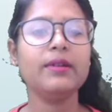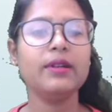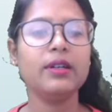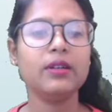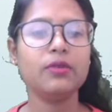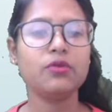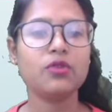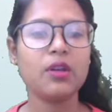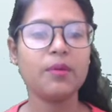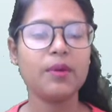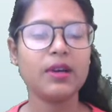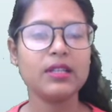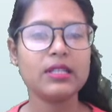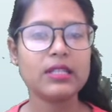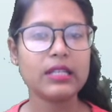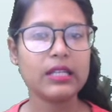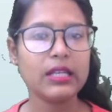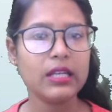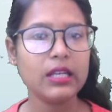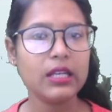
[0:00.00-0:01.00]
उसके बाद
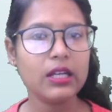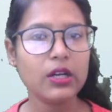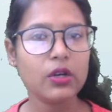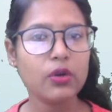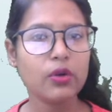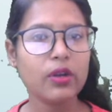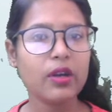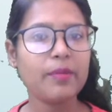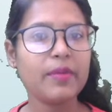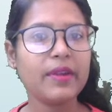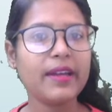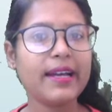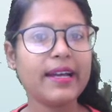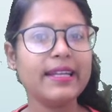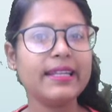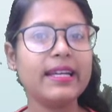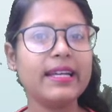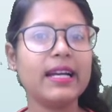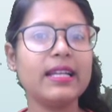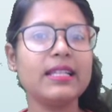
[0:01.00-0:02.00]
स्क्रीनिंग करोगे अपने
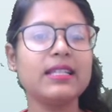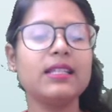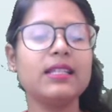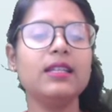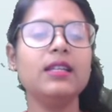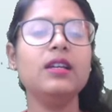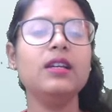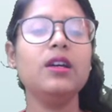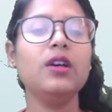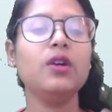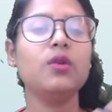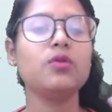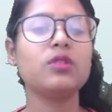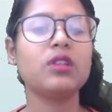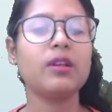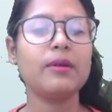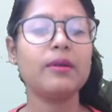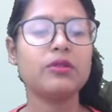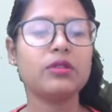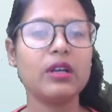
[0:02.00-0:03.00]
आइडियाज़ की
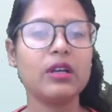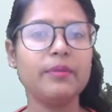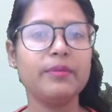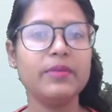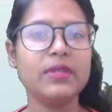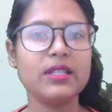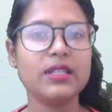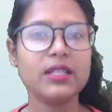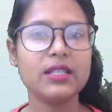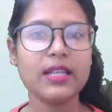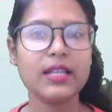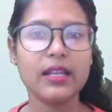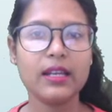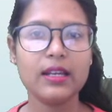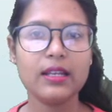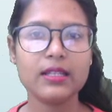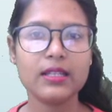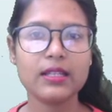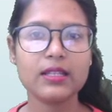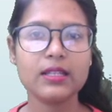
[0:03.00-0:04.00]
उसके बाद उसका बिजनेस
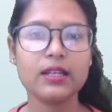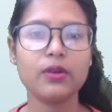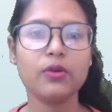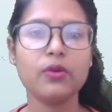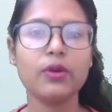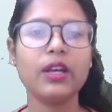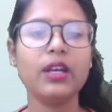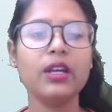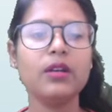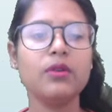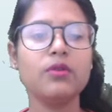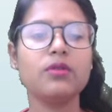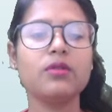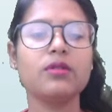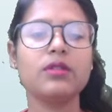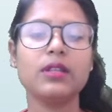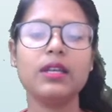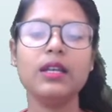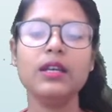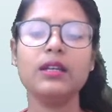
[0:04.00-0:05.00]
एनालिसिस करोगे
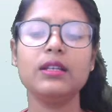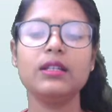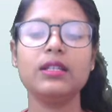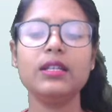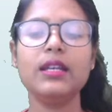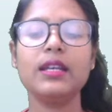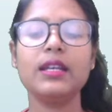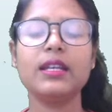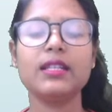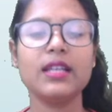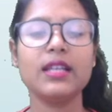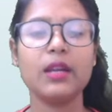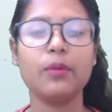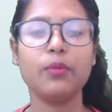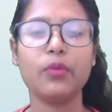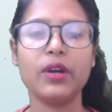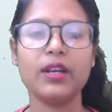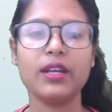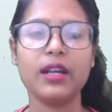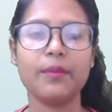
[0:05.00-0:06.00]
उसके ठीक है ये सारे
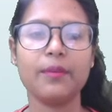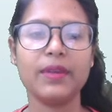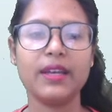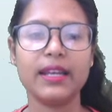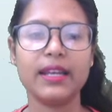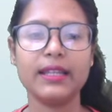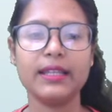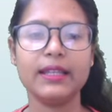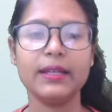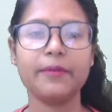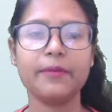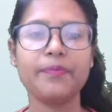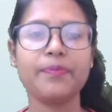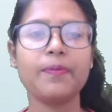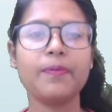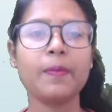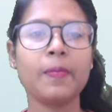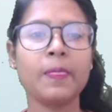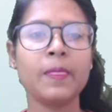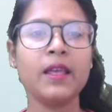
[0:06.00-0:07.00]
पॉइंट आपके रहते हैं
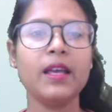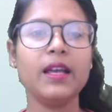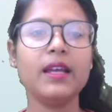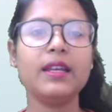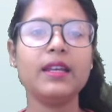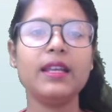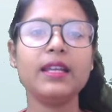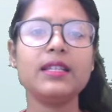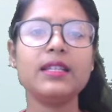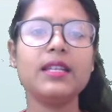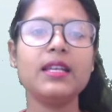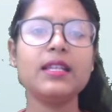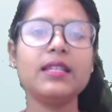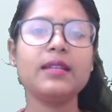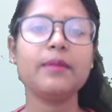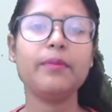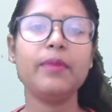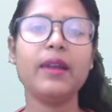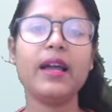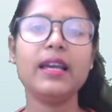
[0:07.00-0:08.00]
नेक्स्ट है
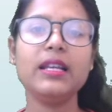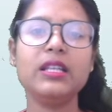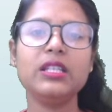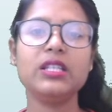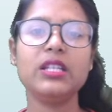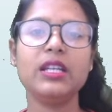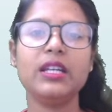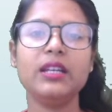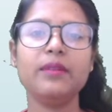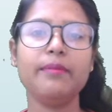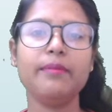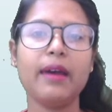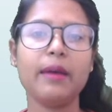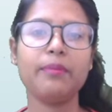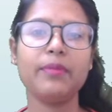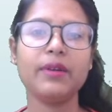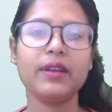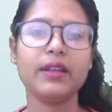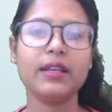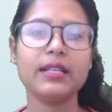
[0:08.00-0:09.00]
सप्लाई चेन
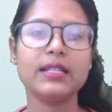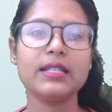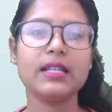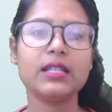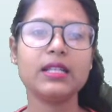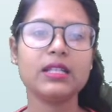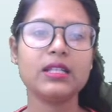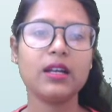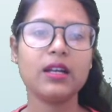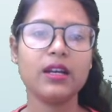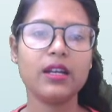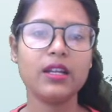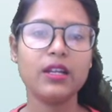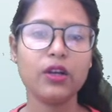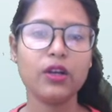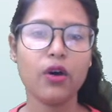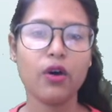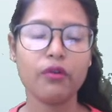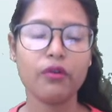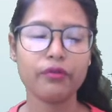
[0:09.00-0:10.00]
मैपिंग इज़ द स्टडी
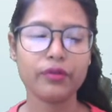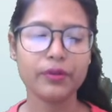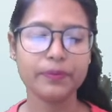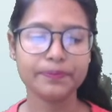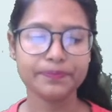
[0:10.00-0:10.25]
ऑफ